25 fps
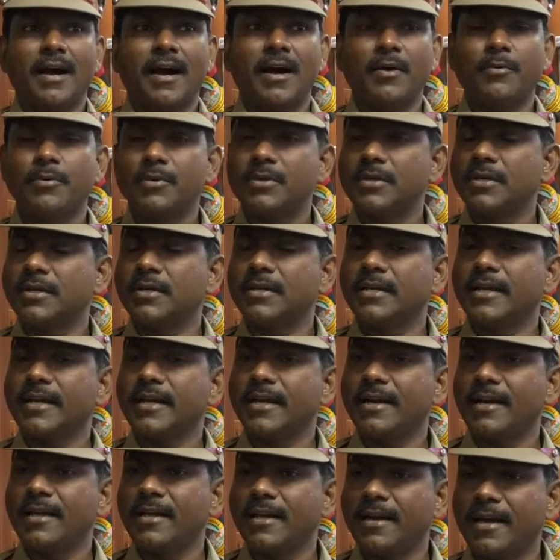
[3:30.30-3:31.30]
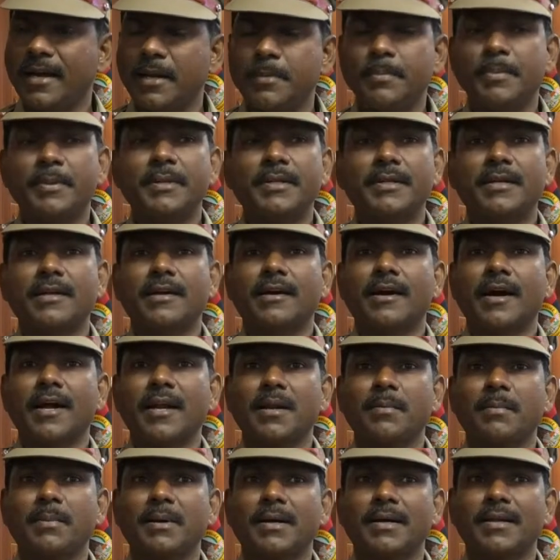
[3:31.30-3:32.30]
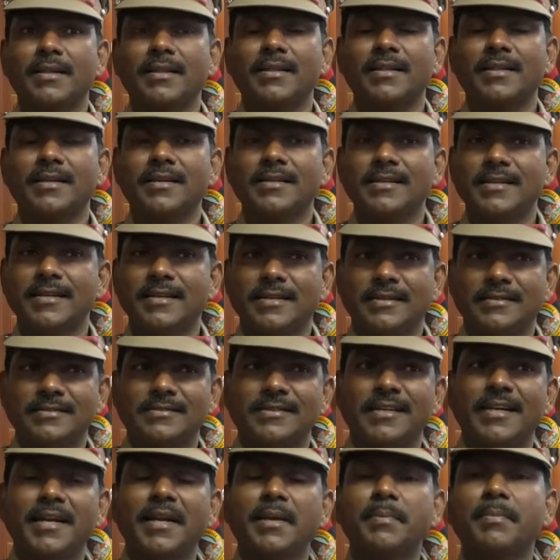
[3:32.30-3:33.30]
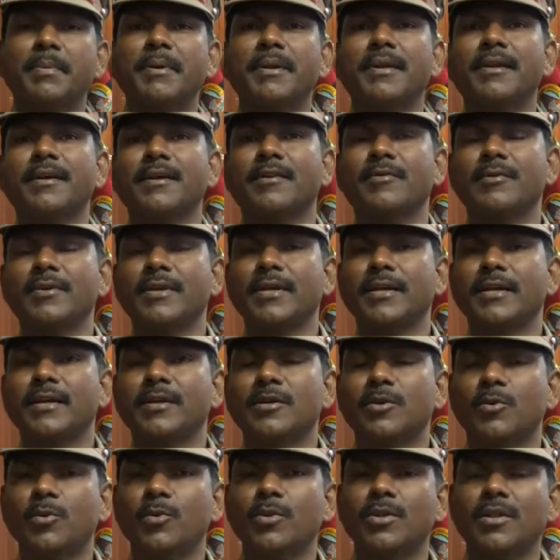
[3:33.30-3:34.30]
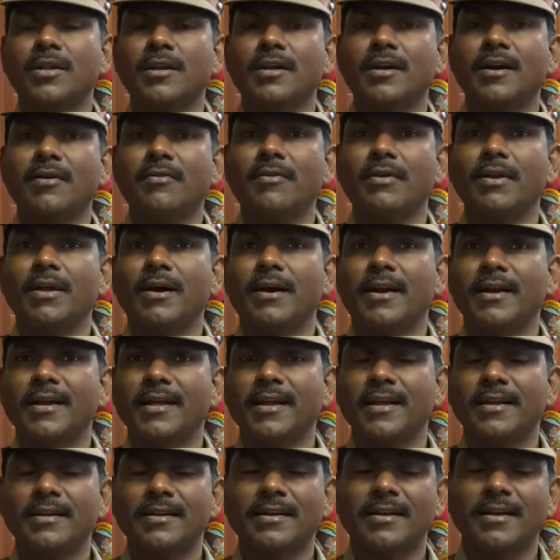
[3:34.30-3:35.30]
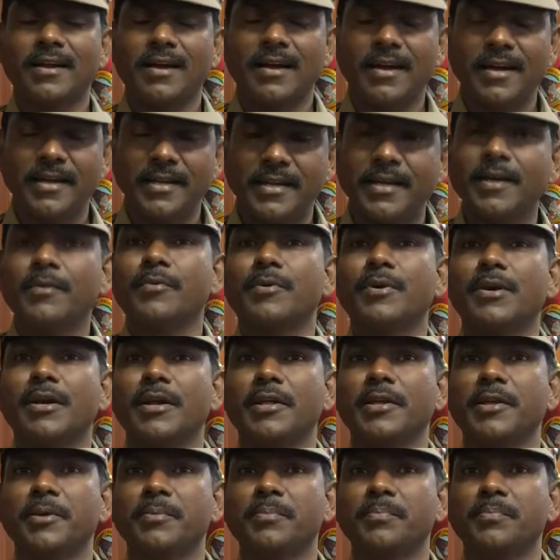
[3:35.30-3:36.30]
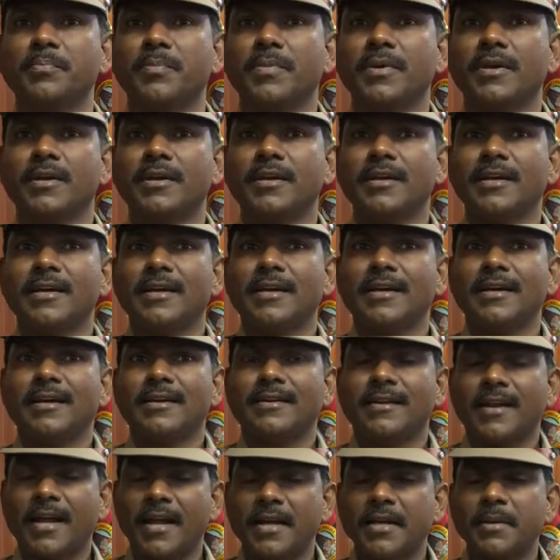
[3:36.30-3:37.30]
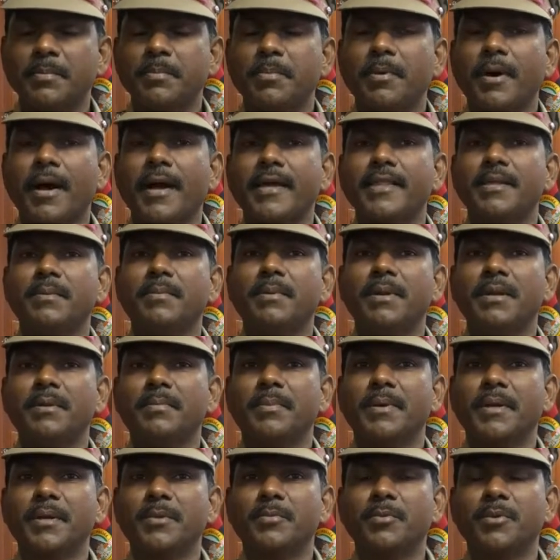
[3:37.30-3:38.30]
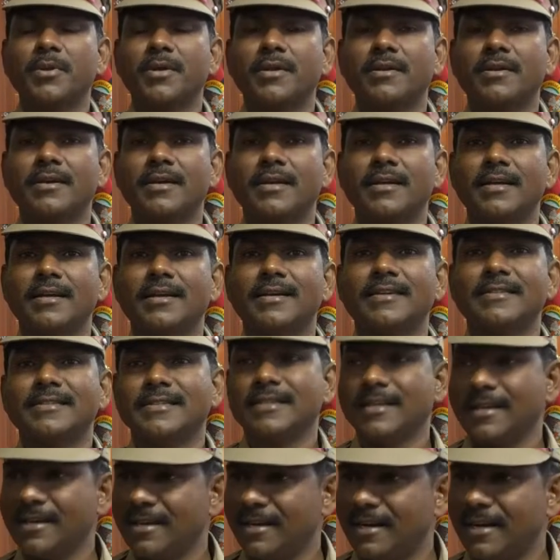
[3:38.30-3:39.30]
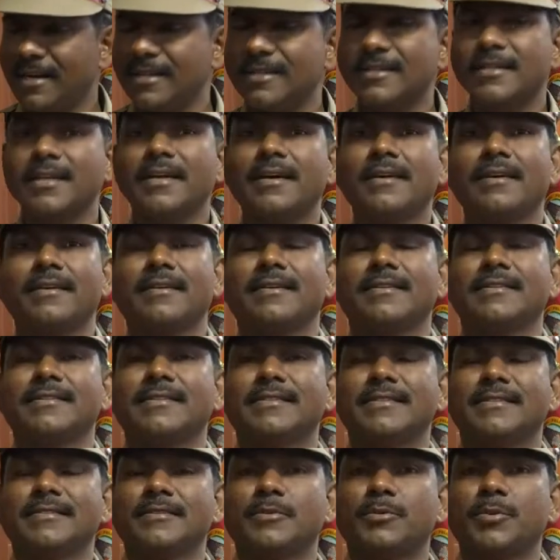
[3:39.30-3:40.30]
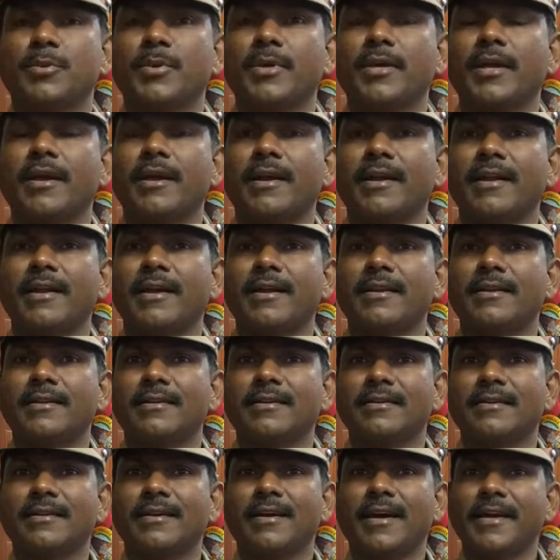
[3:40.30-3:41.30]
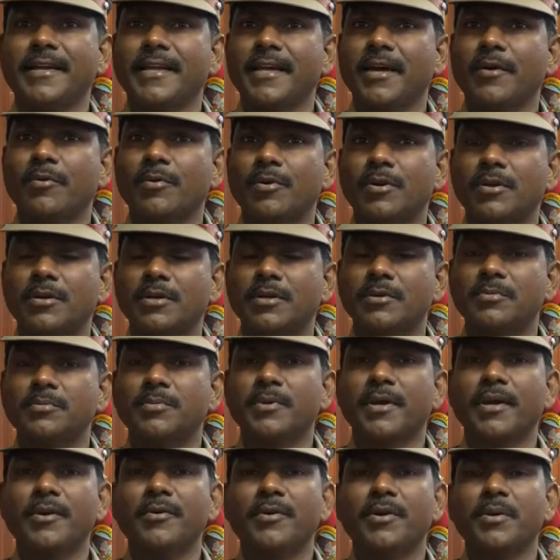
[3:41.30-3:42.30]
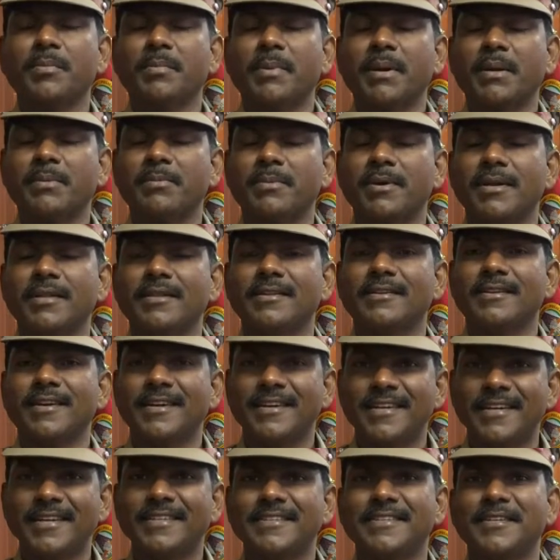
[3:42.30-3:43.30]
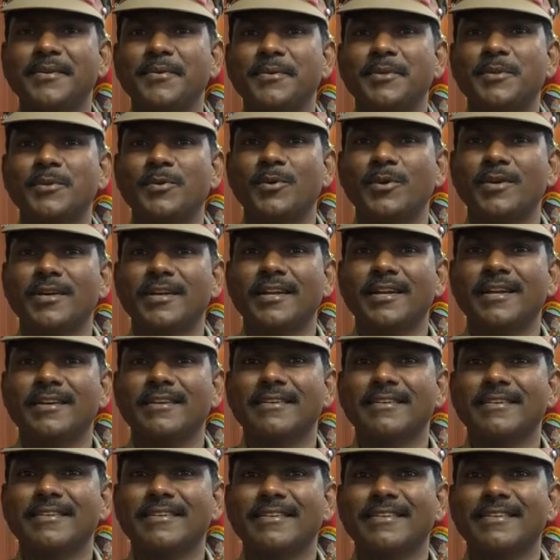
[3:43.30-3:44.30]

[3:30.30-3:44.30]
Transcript: அவருக்கு எங்களை அழைப்பதற்கு காரணமாக இருந்த சென்னை பெருநகருடைய கூடுதல் காவல் ஆணையர் ஐயா அவர்களையும் நான் இப்போ ஆயுதப்படையில் விடுகிறதுனால அந்த துணை ஆணையாளர் ஐயா அவர்களுக்கும் என்னுடைய மனமார்ந்த நன்றியை தெரிவித்துக் கொள்கிறேன்